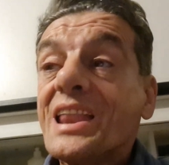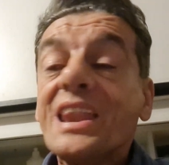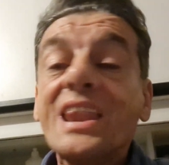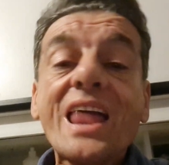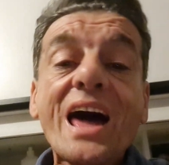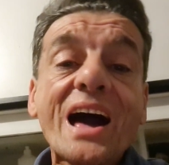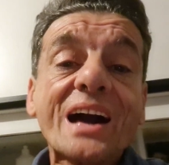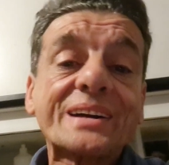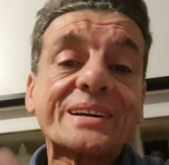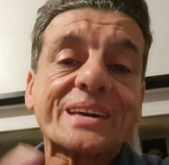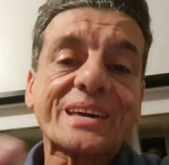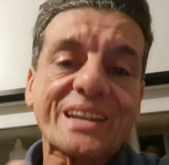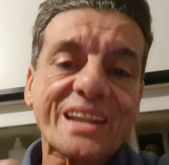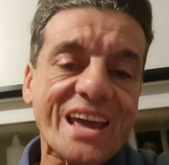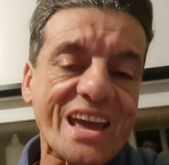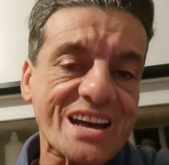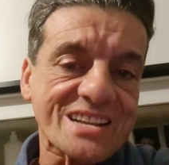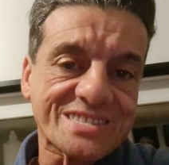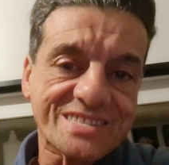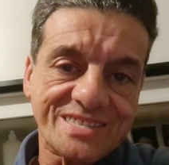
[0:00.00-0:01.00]
La
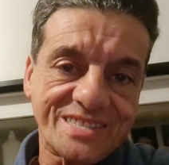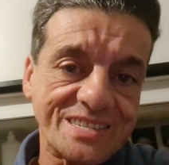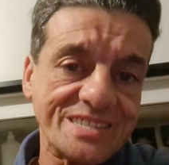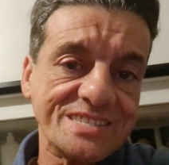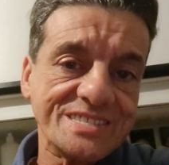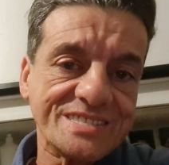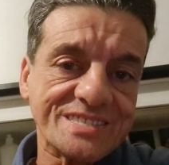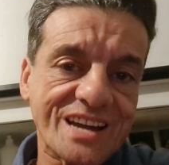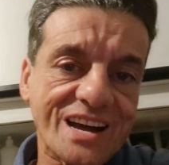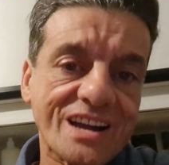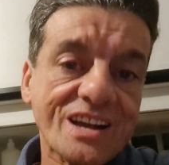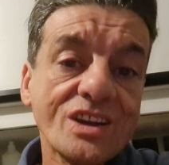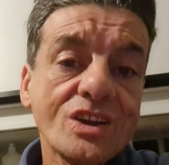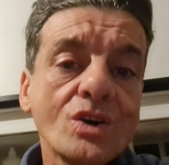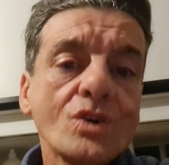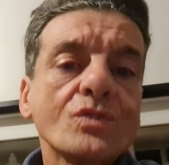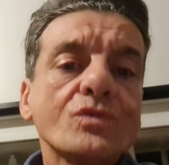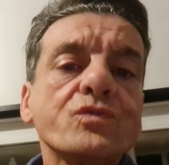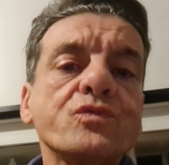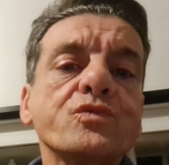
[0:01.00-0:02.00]
creatina
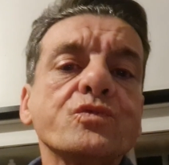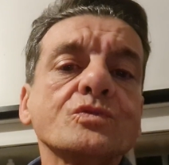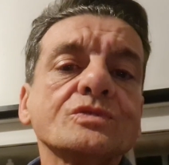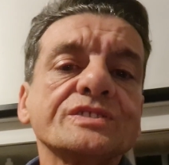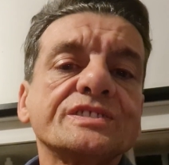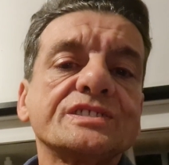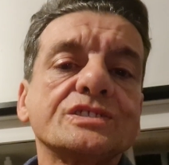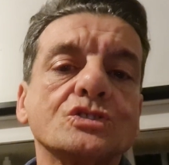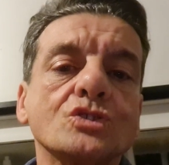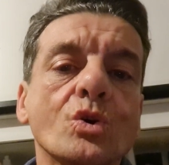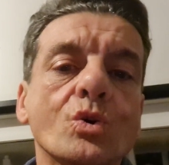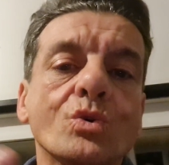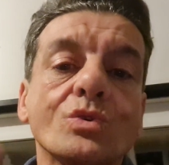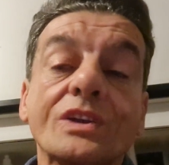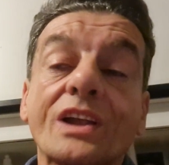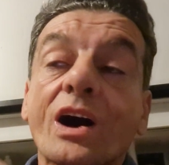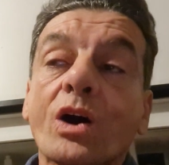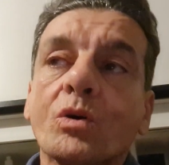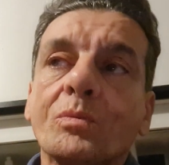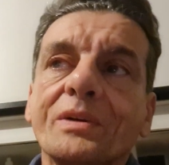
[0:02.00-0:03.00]

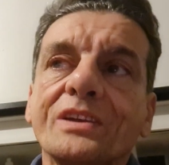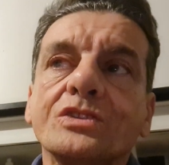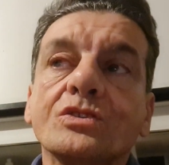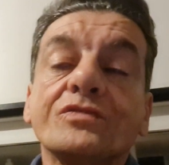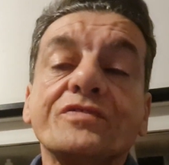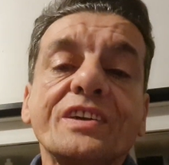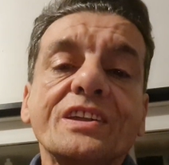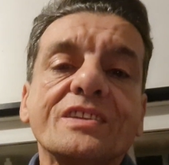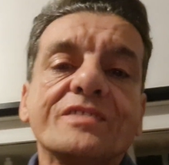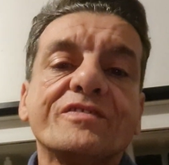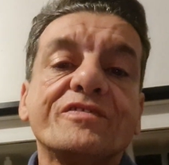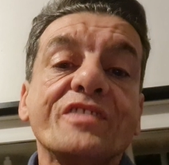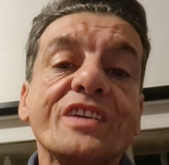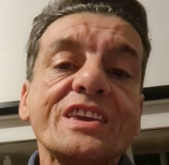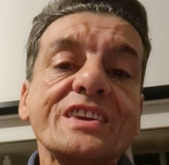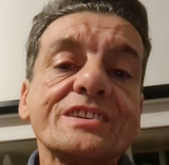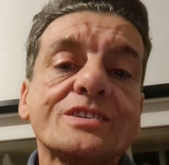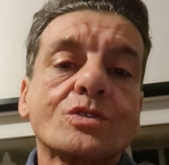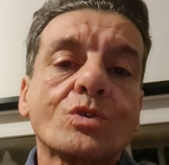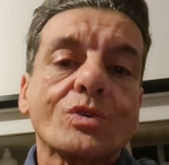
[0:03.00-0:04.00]
funziona, o meglio, viene
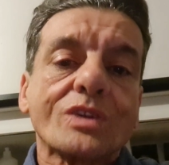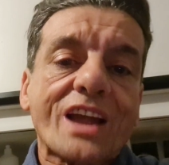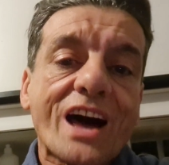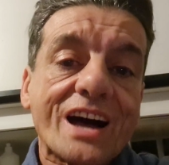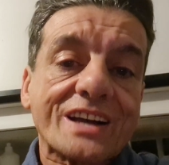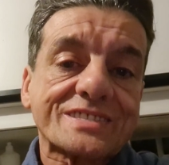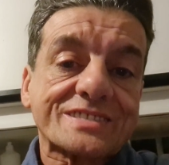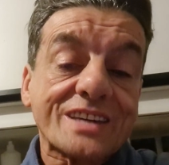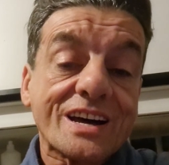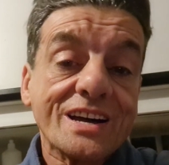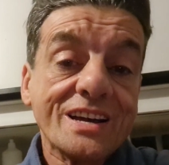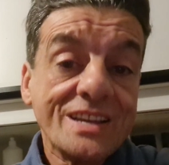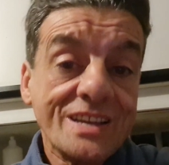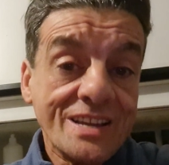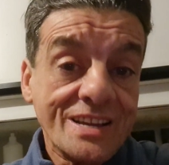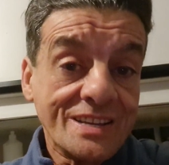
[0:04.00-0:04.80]
veicolata